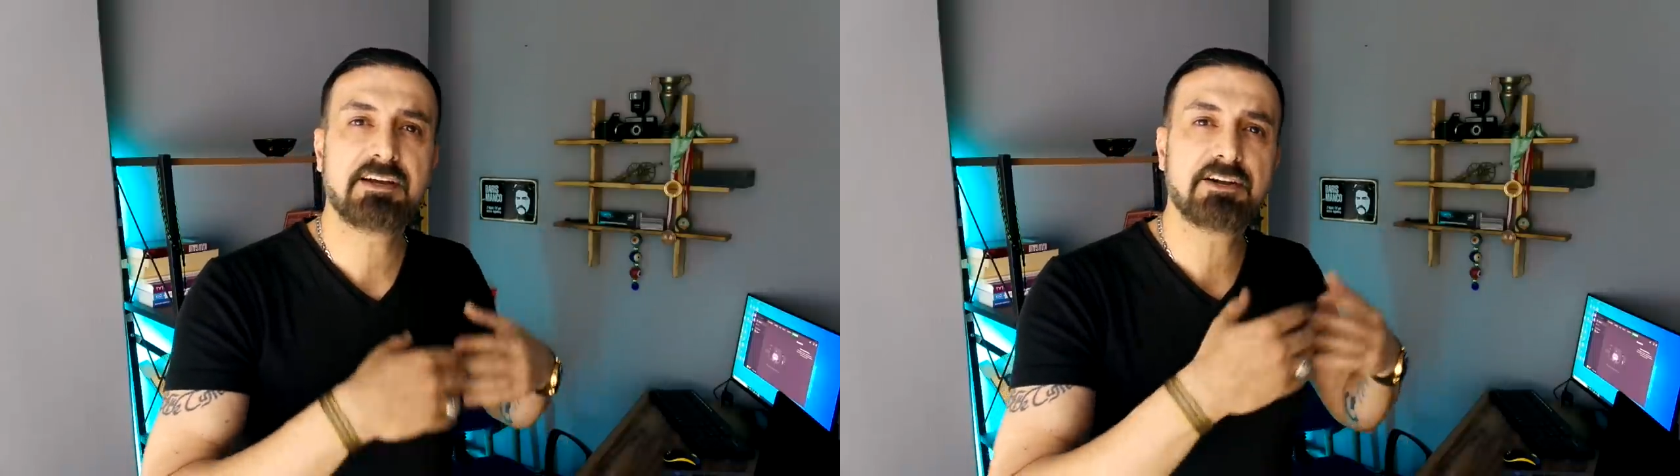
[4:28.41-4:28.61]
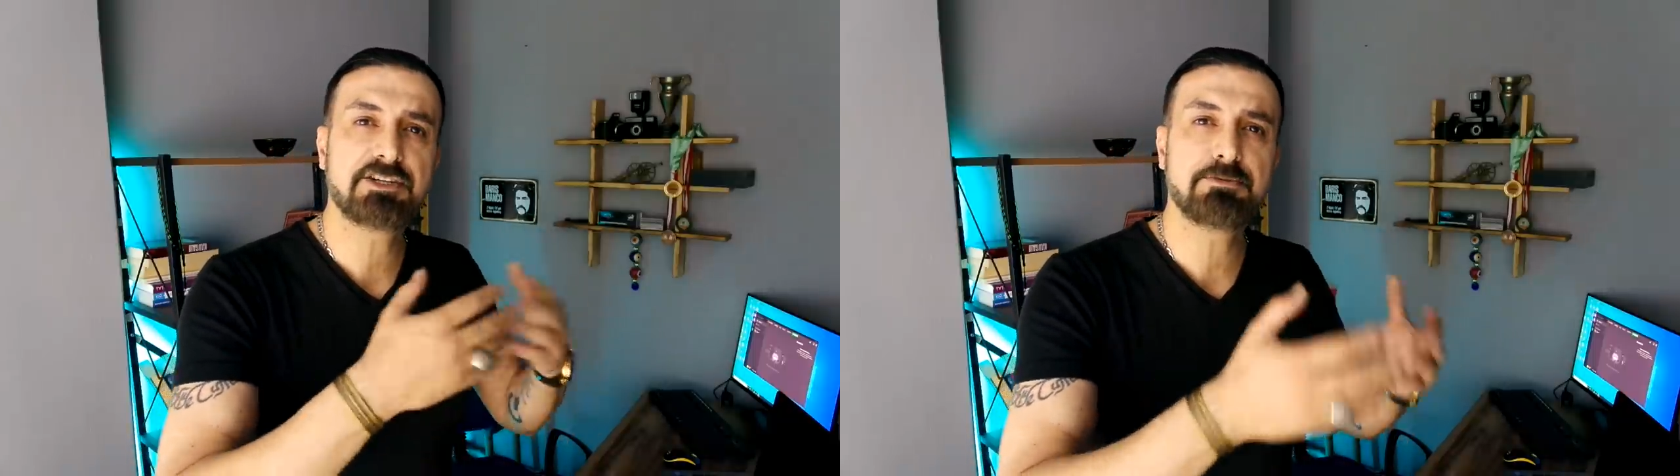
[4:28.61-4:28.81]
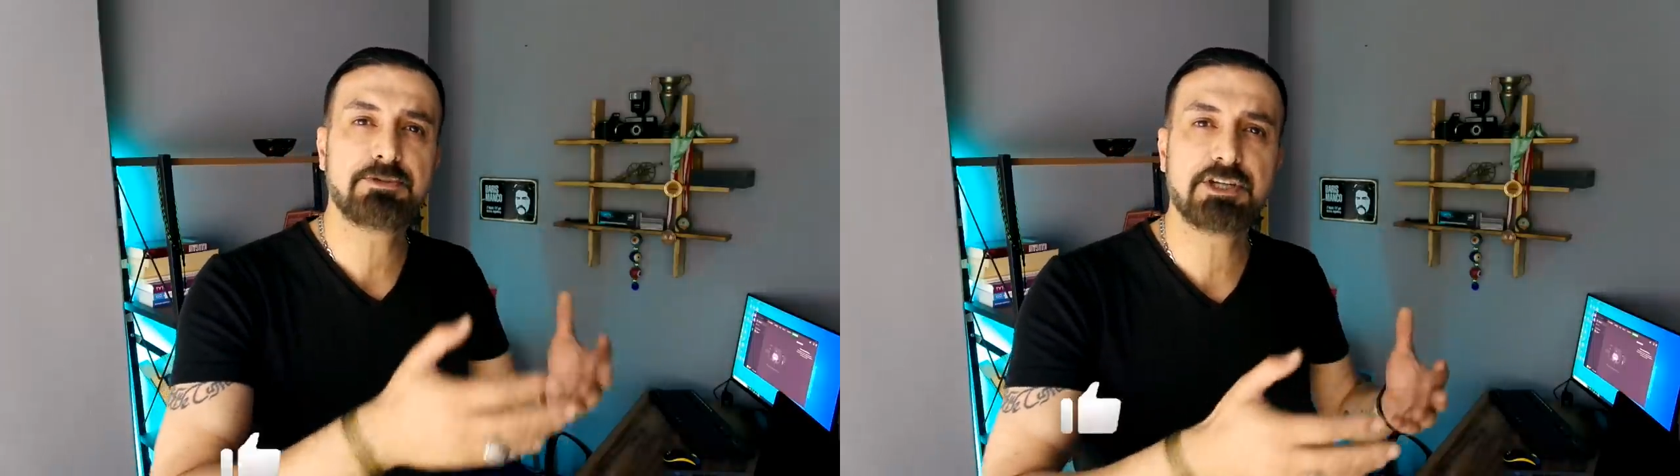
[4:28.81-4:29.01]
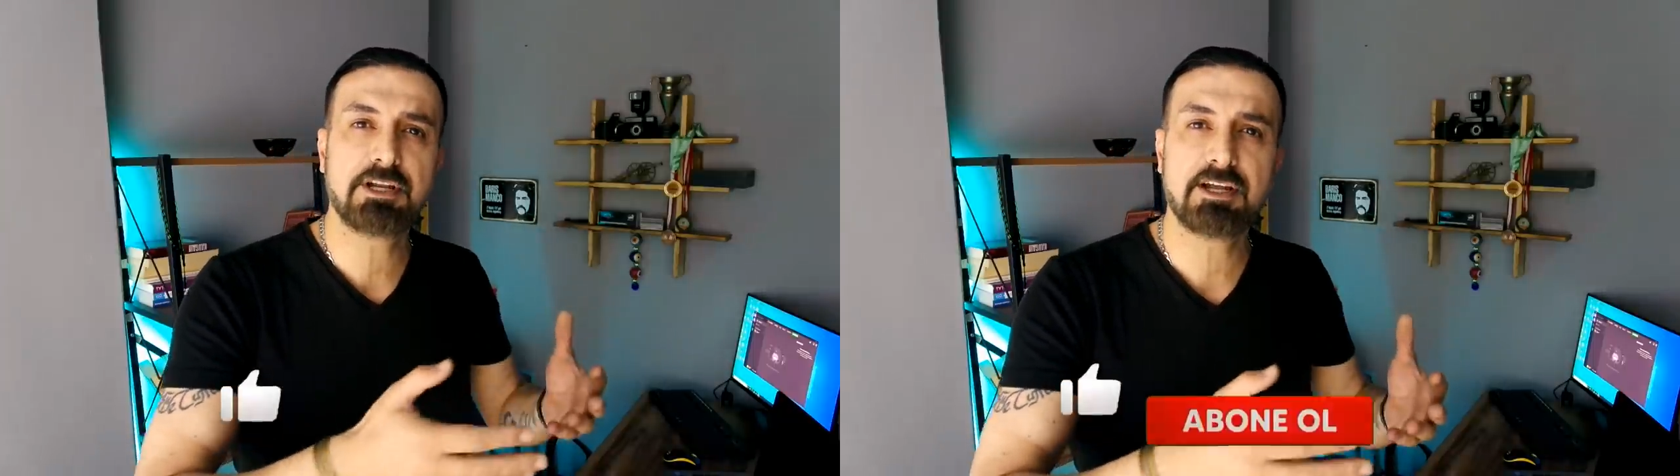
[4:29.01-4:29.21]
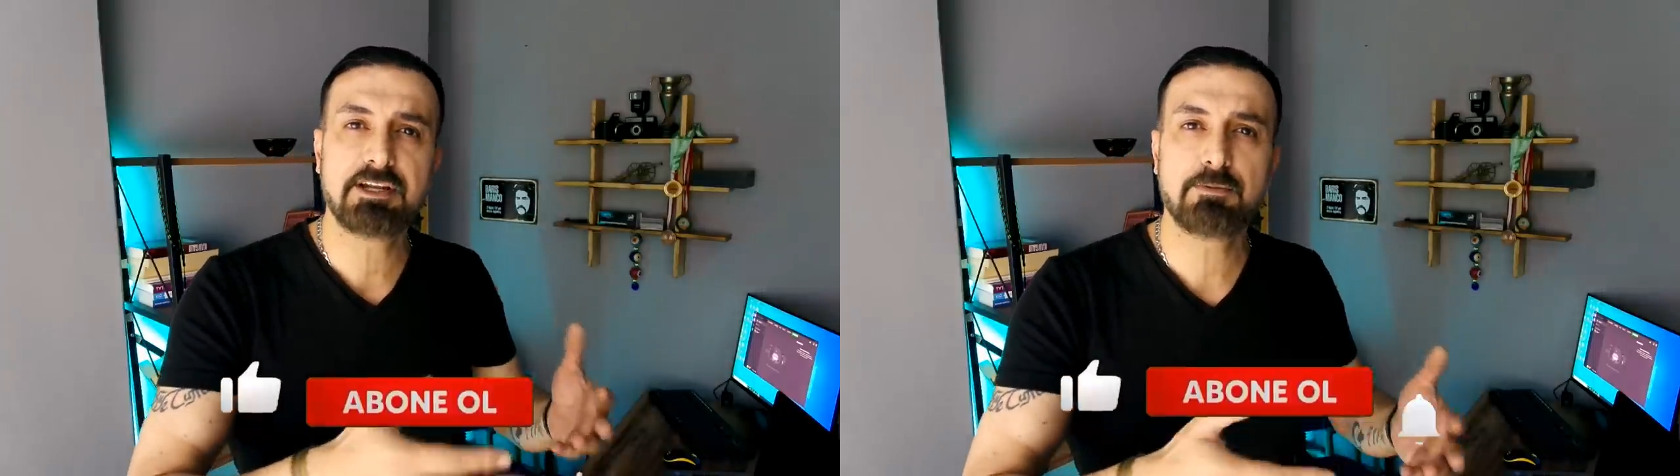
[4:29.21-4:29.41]
karşı bir
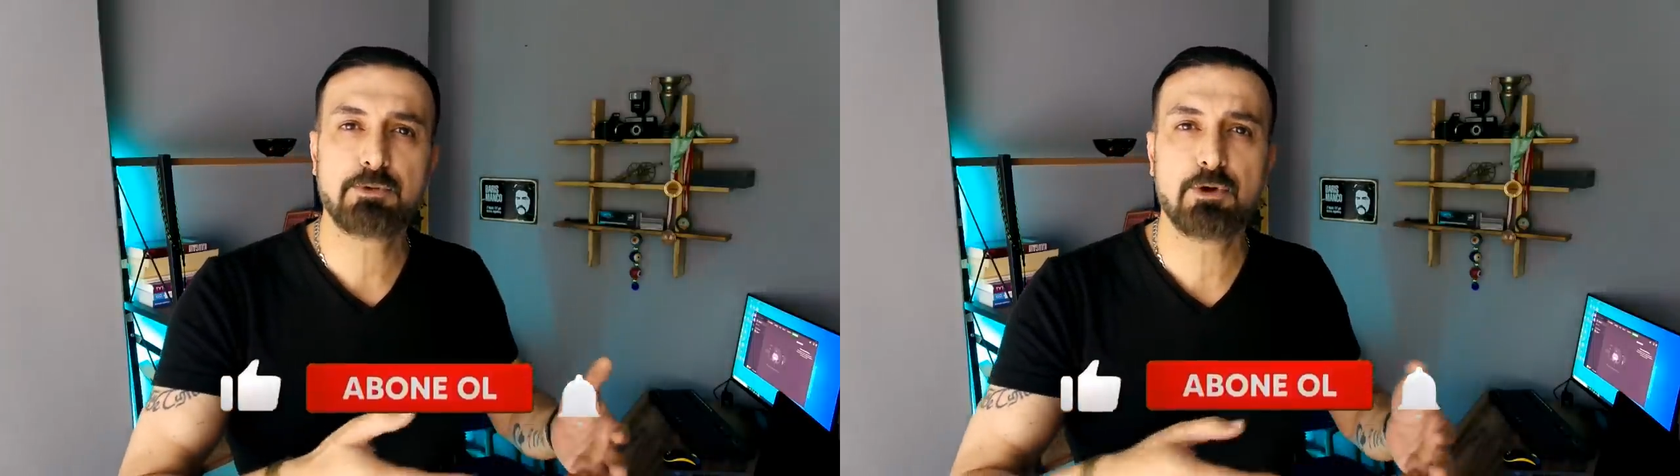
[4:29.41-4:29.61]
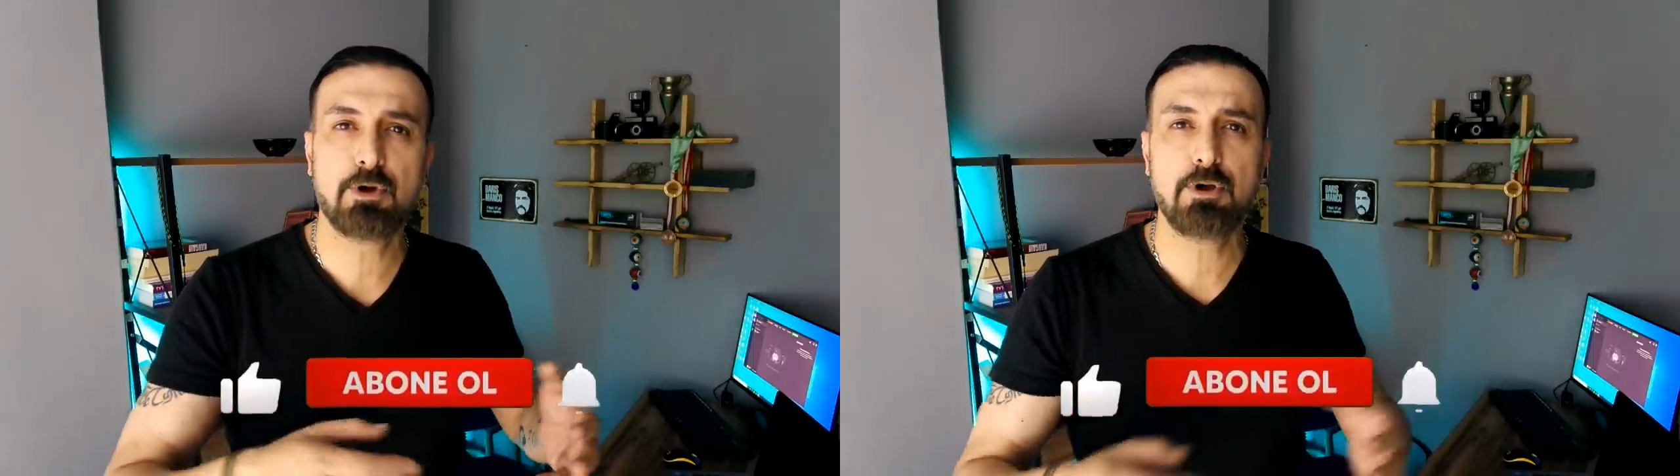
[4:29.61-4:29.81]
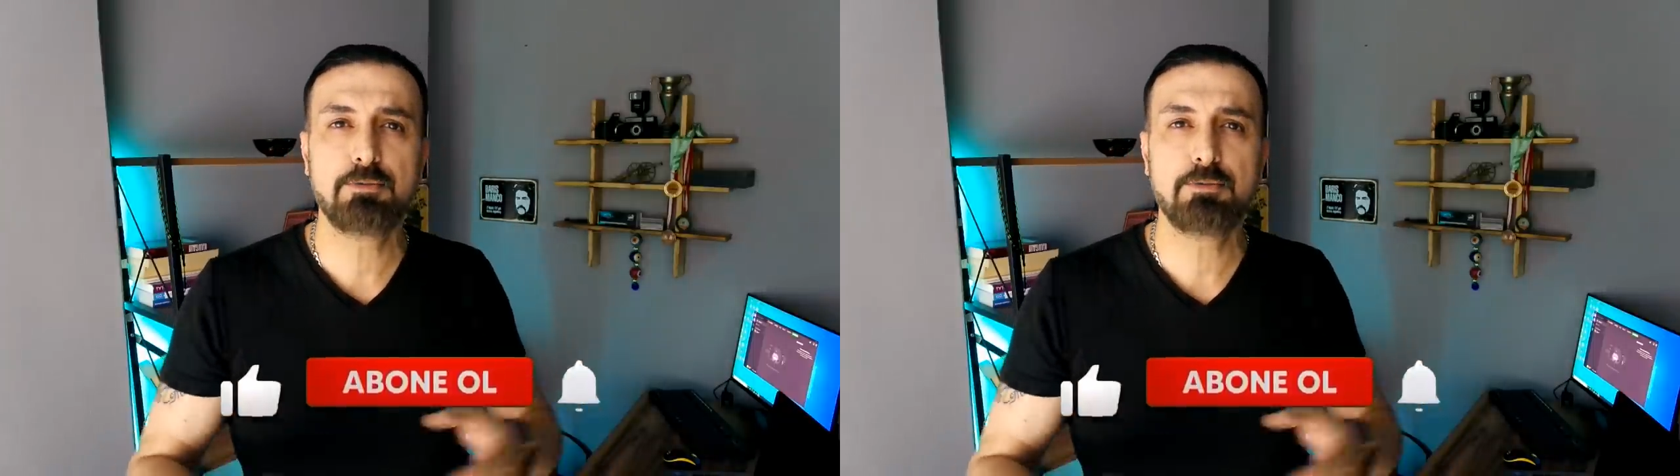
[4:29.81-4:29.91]
şeyler yapıyor.